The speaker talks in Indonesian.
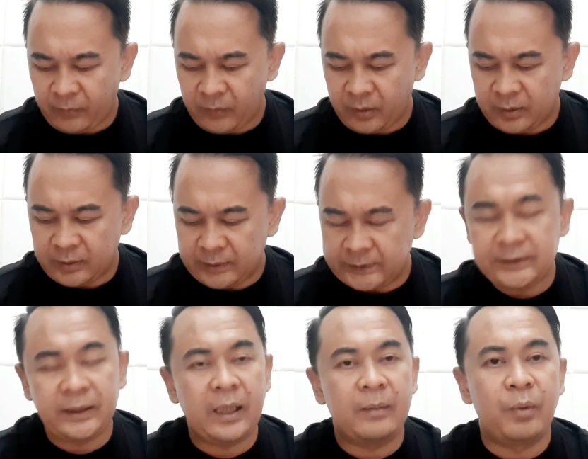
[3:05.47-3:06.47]
um,
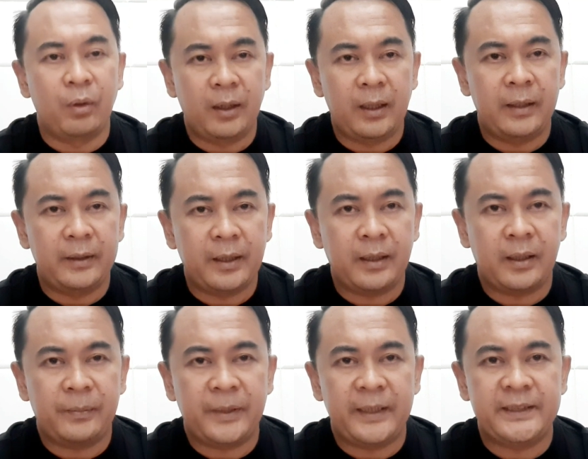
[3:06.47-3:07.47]
setengah bola ya
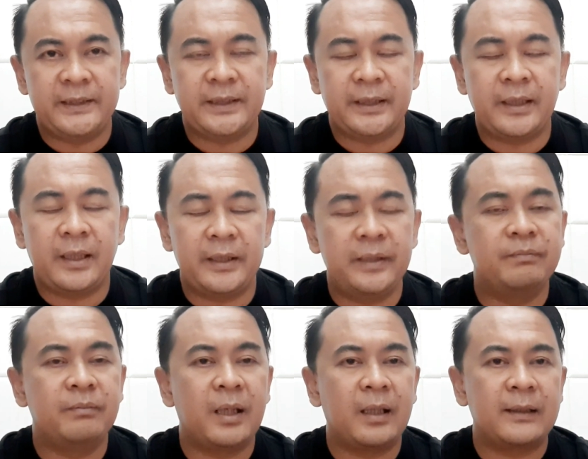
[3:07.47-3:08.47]
karena prediksi saya adalah
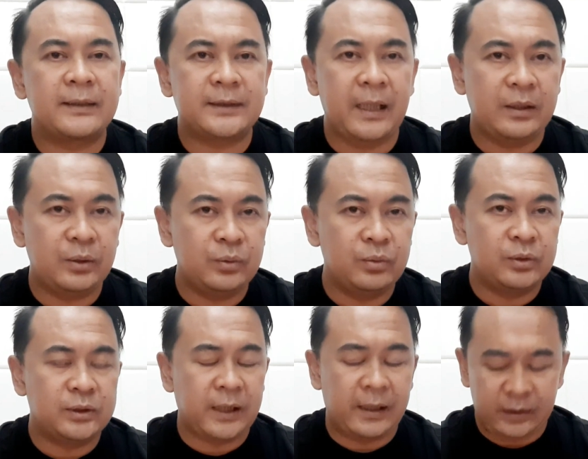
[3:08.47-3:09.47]
imbang
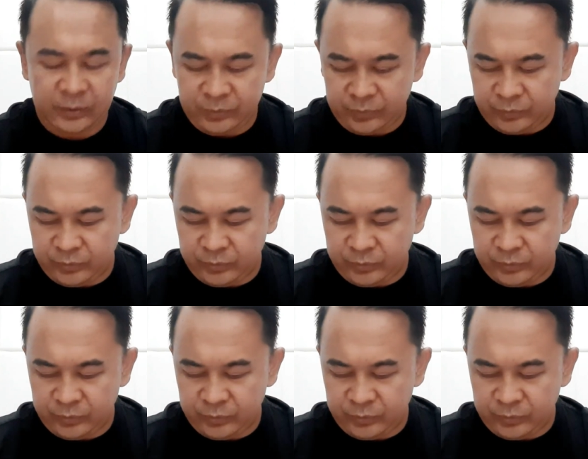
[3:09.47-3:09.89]
satu-satu.